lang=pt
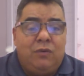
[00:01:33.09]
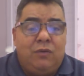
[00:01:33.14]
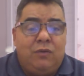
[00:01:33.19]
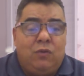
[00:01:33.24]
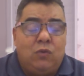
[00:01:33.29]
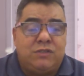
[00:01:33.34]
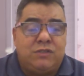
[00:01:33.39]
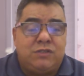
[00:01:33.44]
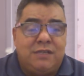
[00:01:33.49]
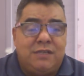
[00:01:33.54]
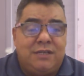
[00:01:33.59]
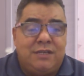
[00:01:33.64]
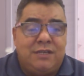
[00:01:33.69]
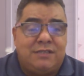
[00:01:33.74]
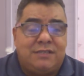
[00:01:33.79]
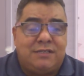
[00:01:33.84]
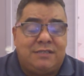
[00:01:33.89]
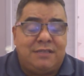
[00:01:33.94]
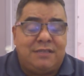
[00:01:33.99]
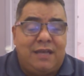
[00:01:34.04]
ou seja,
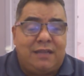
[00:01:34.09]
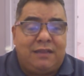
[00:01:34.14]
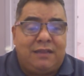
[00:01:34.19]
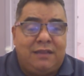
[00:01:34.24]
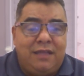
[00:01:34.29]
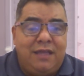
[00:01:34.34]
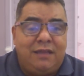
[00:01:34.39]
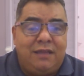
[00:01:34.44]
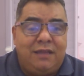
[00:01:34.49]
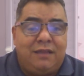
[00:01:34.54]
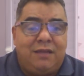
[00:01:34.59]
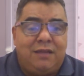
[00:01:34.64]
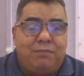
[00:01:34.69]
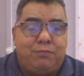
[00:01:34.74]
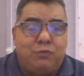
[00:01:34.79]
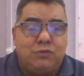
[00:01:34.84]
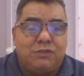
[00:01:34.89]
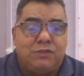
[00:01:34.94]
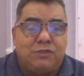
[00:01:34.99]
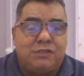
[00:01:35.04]

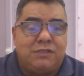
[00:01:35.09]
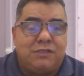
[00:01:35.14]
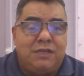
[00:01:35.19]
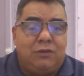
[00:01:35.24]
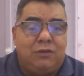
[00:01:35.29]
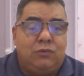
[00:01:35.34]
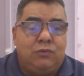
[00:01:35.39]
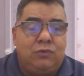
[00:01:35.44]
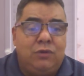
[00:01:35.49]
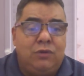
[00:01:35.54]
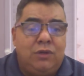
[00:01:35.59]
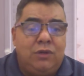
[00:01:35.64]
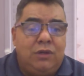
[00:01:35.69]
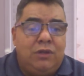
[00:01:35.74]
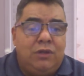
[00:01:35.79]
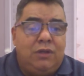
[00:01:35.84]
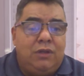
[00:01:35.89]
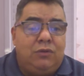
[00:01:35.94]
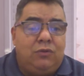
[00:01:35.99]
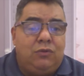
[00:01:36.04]
70%
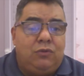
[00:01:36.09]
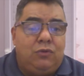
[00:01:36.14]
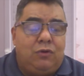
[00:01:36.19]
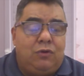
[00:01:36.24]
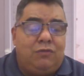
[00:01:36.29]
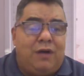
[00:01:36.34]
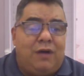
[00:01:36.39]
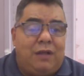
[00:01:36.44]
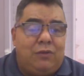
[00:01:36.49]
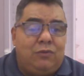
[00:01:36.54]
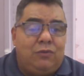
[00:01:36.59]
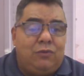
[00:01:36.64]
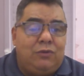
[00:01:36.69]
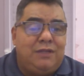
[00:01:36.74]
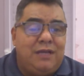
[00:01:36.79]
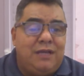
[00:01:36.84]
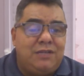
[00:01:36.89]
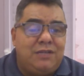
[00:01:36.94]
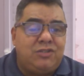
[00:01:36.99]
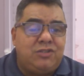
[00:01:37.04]
do valor
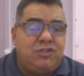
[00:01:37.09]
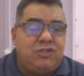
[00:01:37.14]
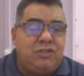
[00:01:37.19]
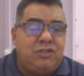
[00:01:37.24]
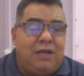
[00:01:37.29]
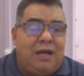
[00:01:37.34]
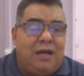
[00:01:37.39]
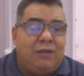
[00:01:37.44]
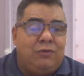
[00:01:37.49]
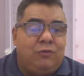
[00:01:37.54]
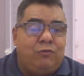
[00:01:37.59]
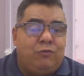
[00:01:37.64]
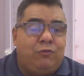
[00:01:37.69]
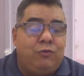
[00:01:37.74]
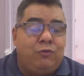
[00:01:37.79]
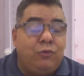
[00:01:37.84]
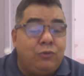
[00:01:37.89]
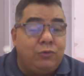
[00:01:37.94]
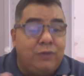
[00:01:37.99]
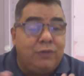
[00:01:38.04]
destinado,
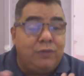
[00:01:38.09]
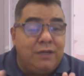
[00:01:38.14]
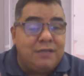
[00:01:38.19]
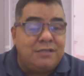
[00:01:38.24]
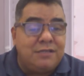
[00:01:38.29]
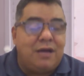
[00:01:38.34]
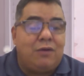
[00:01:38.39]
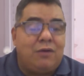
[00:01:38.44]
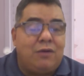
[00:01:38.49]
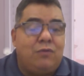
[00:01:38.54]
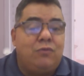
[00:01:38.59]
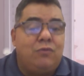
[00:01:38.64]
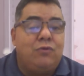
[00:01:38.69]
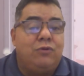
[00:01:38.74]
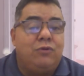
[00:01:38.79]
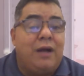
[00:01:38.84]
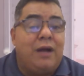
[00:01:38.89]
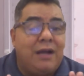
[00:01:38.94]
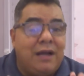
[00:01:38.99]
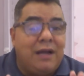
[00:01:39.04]
fruto desse acordo,
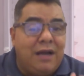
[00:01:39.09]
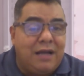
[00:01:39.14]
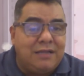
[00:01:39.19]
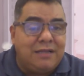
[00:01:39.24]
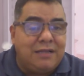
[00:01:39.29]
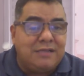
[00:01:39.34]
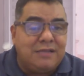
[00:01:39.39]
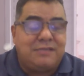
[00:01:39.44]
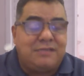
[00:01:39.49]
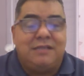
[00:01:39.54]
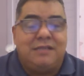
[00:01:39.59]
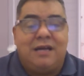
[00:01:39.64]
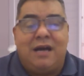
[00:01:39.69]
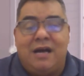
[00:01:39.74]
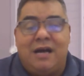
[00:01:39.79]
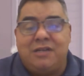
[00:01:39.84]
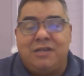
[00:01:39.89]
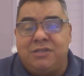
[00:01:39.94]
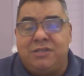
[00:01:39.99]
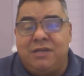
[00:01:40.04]
a cada
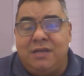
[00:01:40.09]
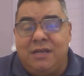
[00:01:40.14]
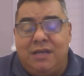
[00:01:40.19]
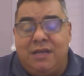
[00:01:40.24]
cidade,